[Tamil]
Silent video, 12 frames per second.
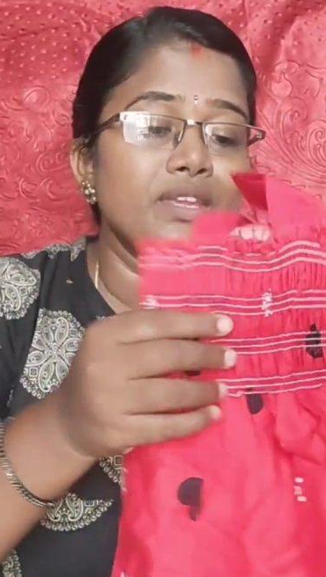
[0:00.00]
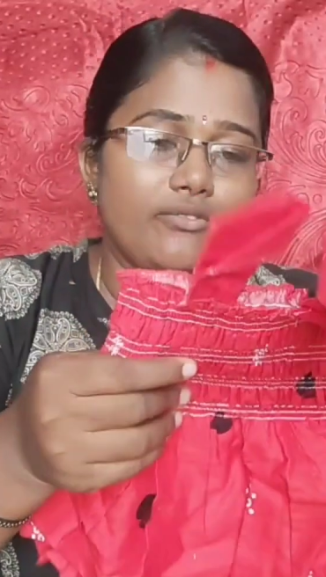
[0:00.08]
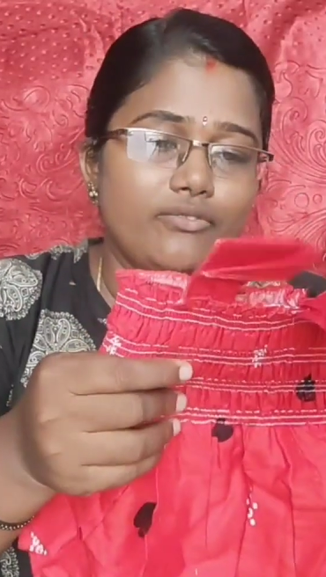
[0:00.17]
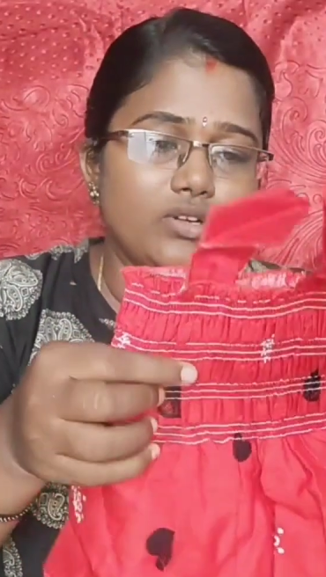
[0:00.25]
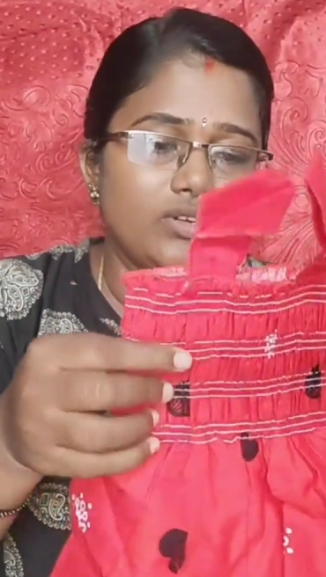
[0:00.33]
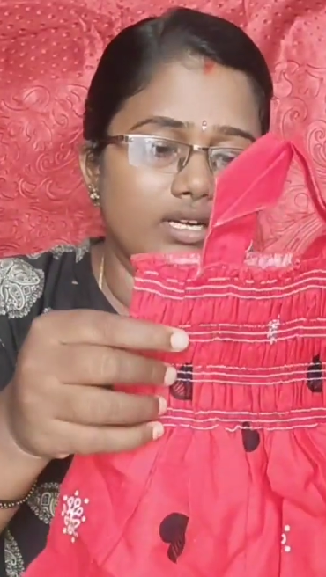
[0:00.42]

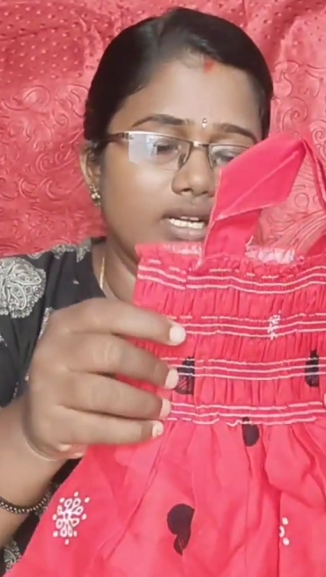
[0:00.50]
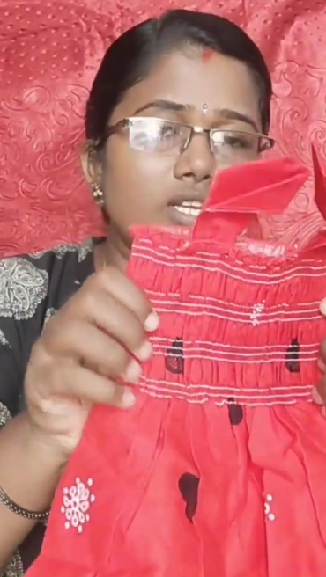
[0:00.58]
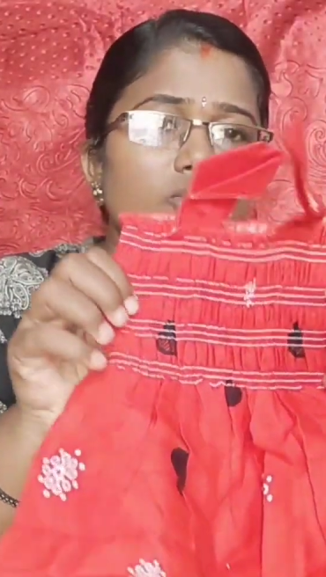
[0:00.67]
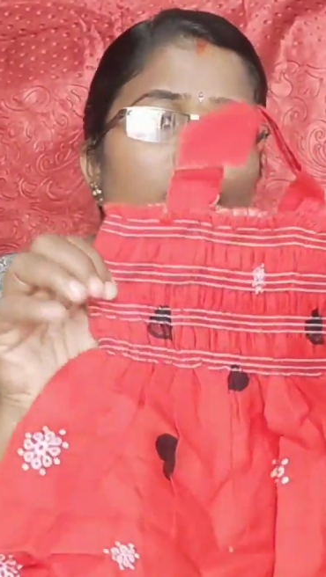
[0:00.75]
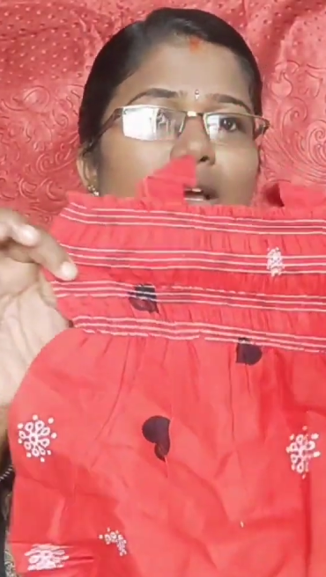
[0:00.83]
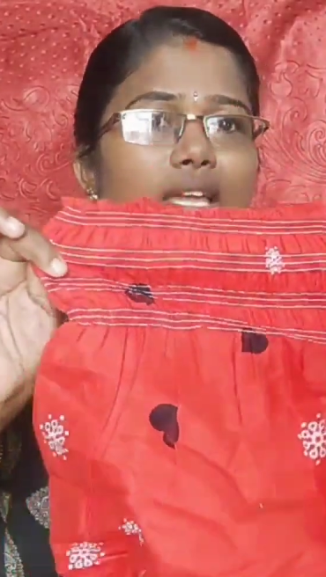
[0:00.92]
அவ்வளோ நல்லா
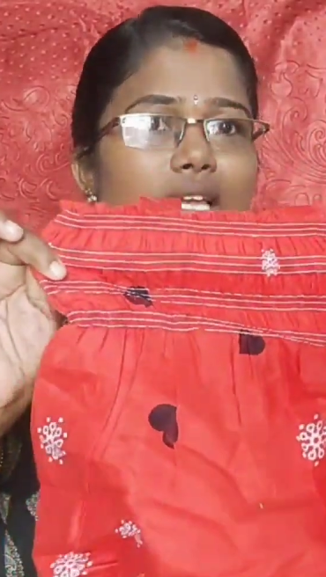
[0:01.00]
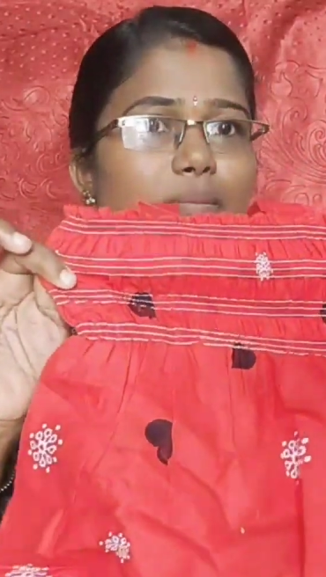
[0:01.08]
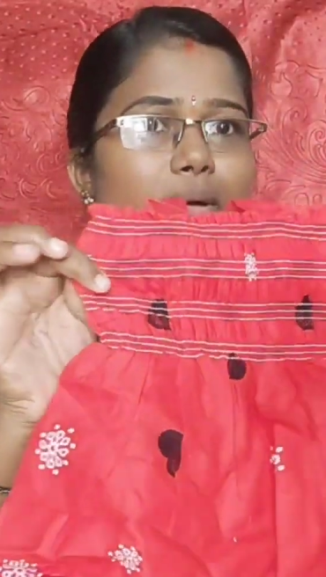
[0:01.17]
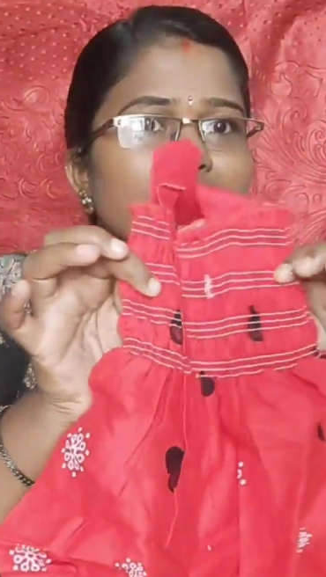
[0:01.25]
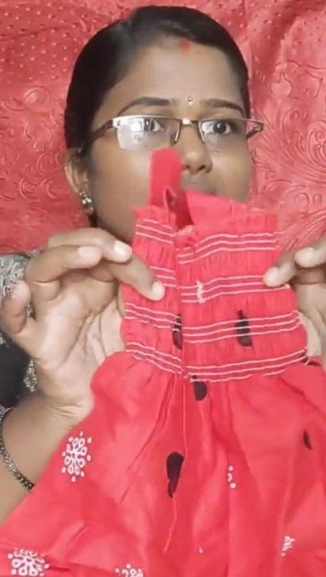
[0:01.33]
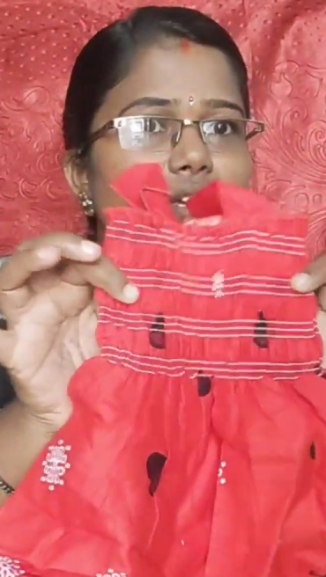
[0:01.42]
இருக்குங்க இங்கே
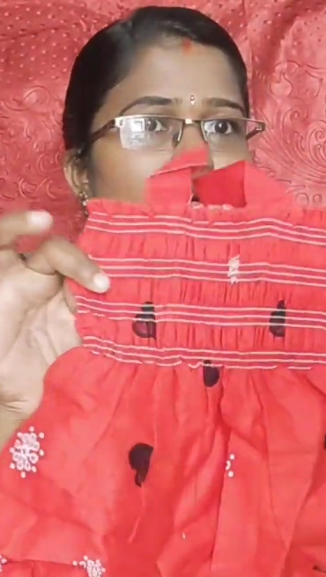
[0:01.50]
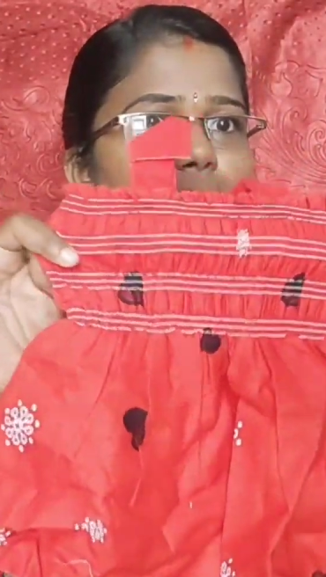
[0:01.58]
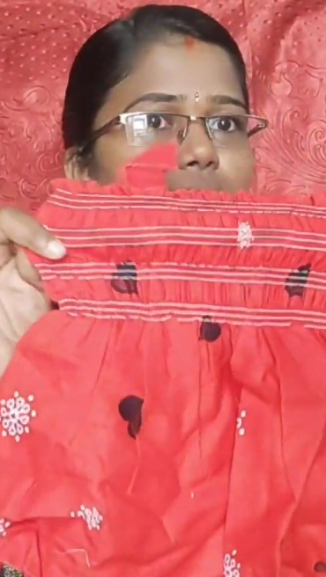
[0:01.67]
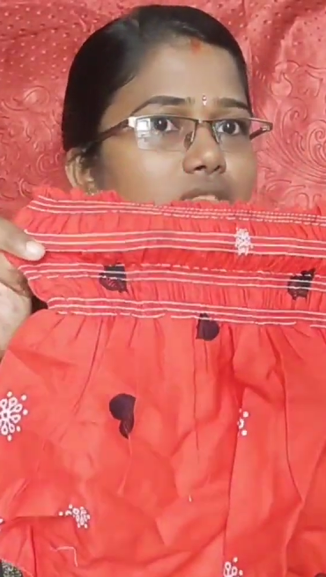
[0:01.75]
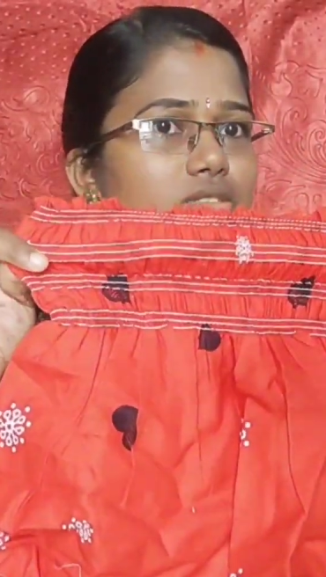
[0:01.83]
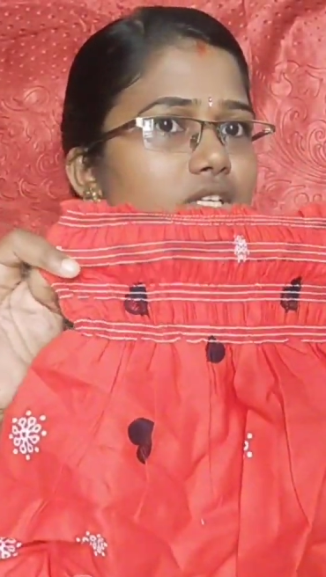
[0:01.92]
பார்த்தீங்கன்னா
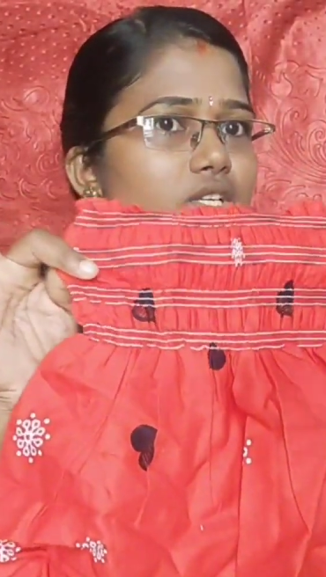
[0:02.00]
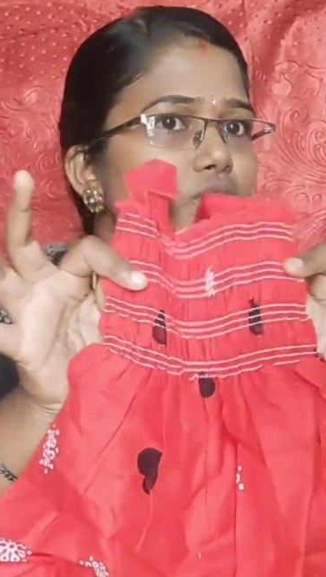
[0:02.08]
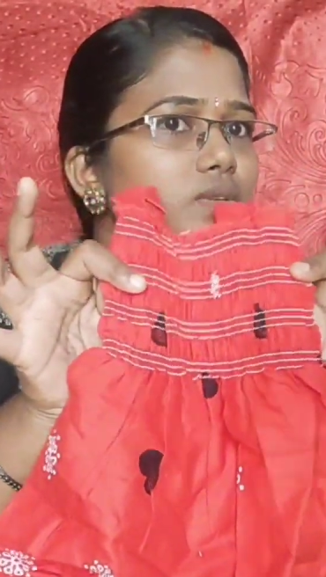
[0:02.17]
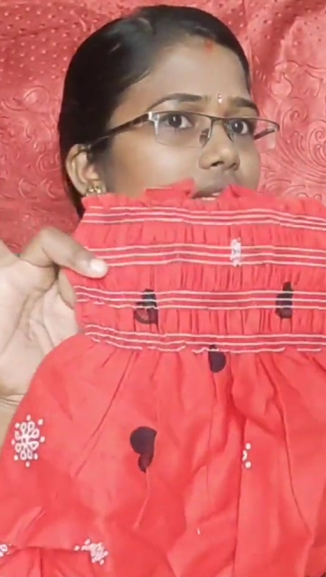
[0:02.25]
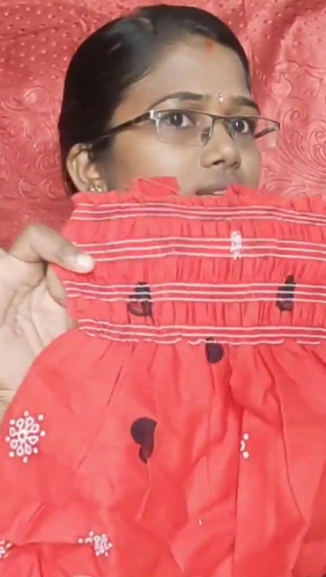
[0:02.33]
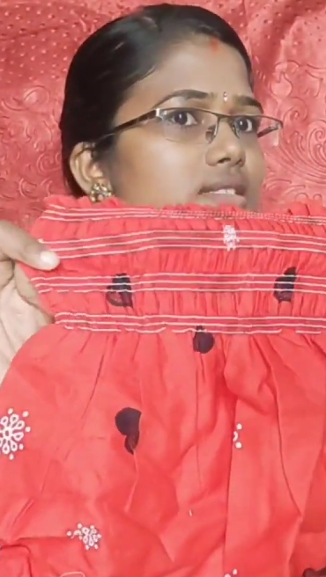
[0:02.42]
உங்களுக்கும்
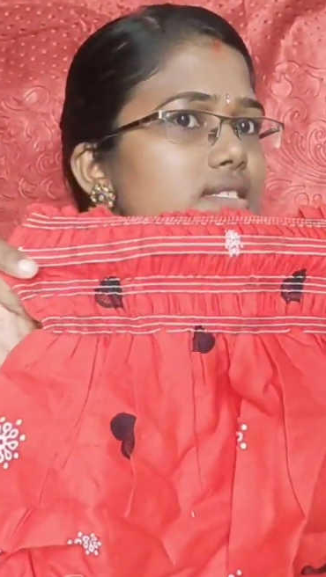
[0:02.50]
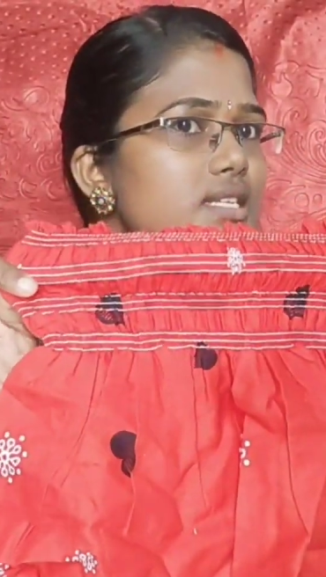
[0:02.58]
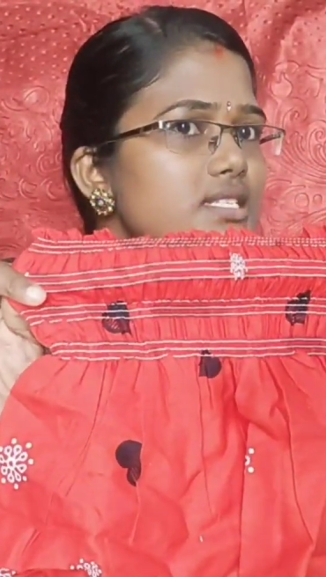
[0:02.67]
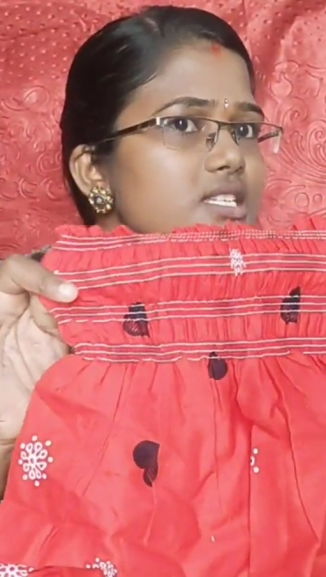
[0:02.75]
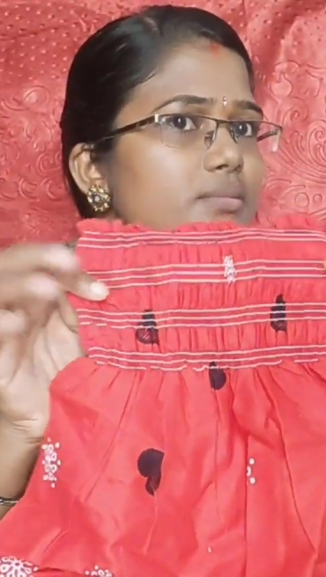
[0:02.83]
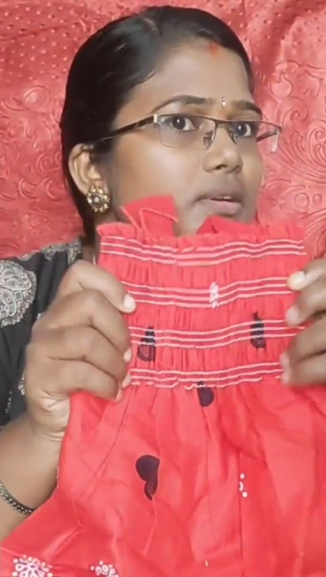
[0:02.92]
தெரியும் நல்லா
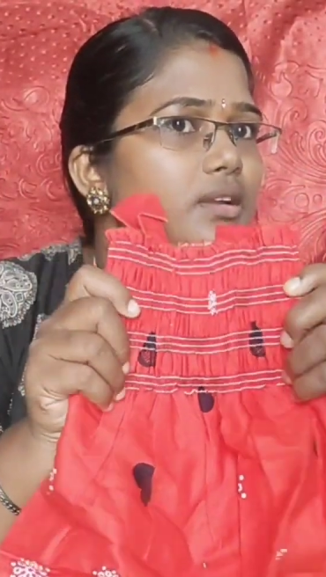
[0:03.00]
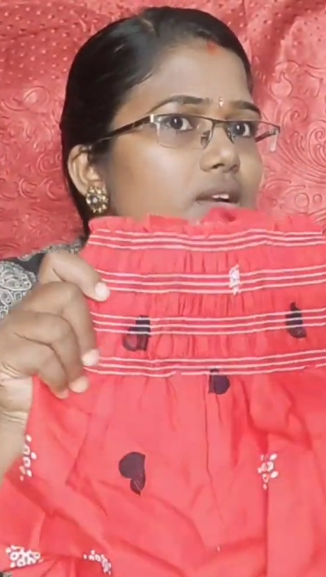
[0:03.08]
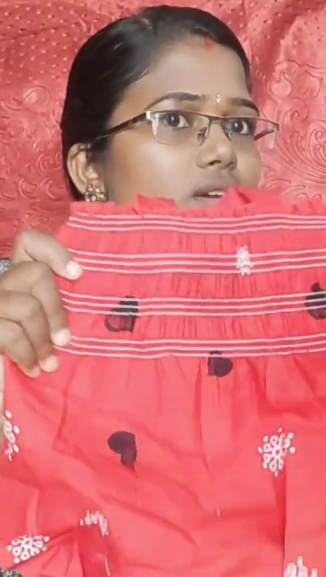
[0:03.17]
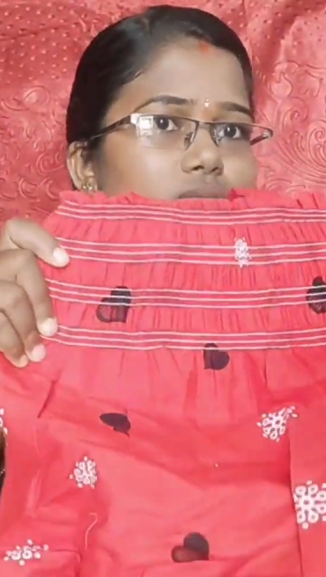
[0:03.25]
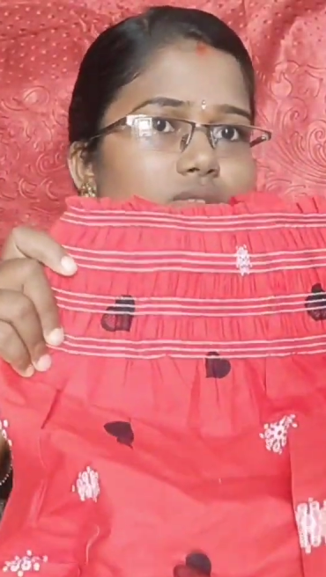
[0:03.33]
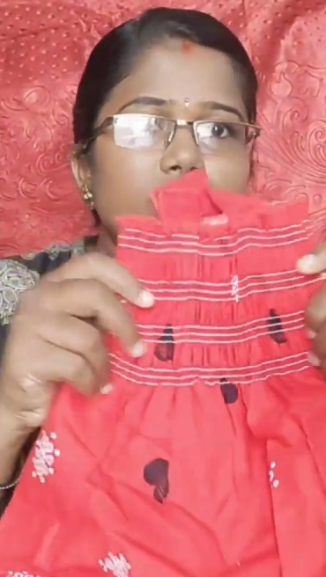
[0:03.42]
ஸ்ட்ரெச்சபிளான